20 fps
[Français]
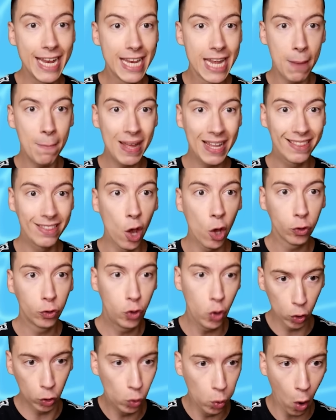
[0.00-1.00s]
Il y a maintenant
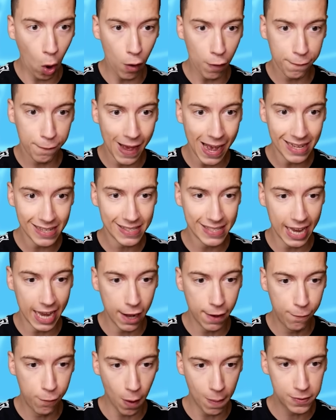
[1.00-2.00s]
deux tours en face et
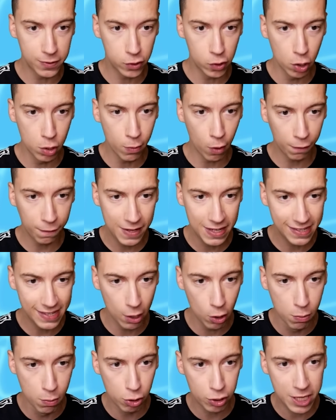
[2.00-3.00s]
il faut absolument viser
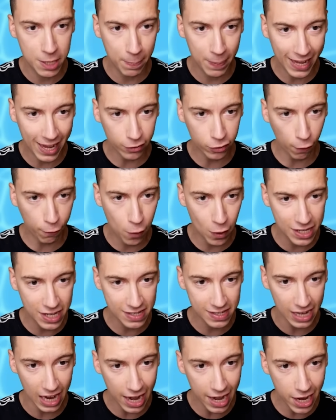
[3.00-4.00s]
le multiplicateur
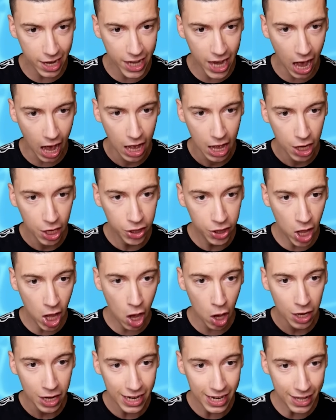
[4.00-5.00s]
x10. Allez les gars Non
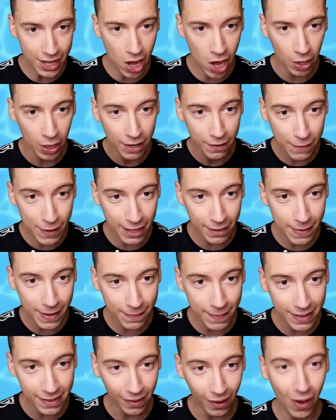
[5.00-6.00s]
Et non Vite, vite,
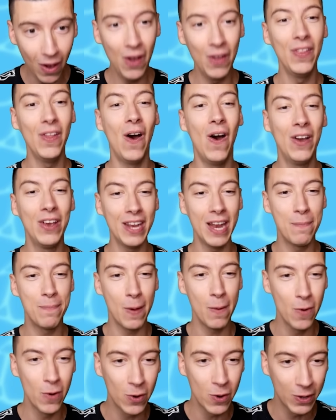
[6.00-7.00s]
vite Oh non, il n'y en a
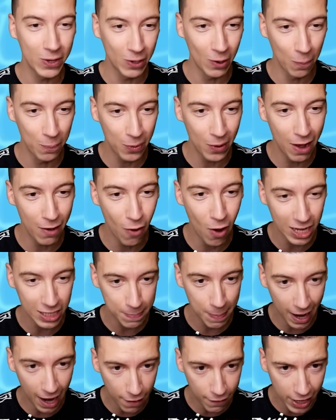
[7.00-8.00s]
pas beaucoup qui ont pu l'avoir,
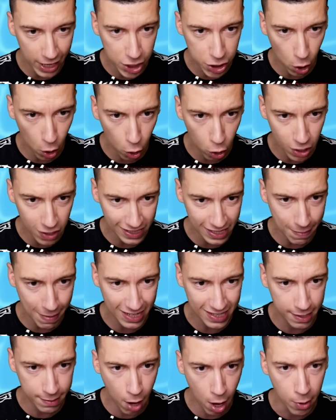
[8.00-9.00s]
c'est pas grave. Allez, j'en relance un
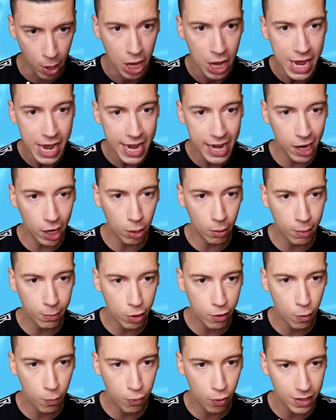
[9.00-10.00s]
maximum. Et là,
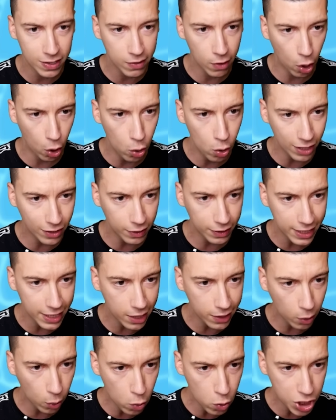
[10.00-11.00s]
normalement, ils vont pouvoir les avoir. Euh, attendez, il y
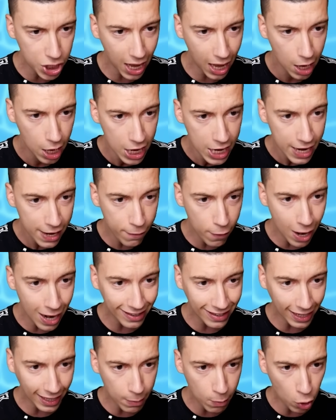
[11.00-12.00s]
a des rouges là Ils veulent
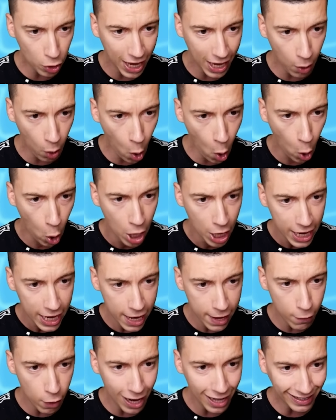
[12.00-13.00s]
attaquer mon canon
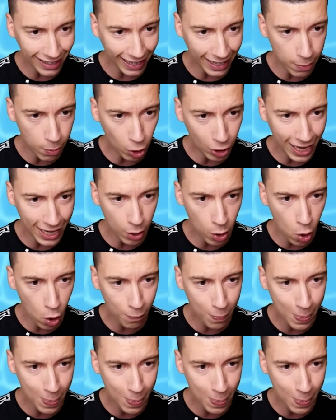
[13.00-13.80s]
Ils veulent attaquer mon canon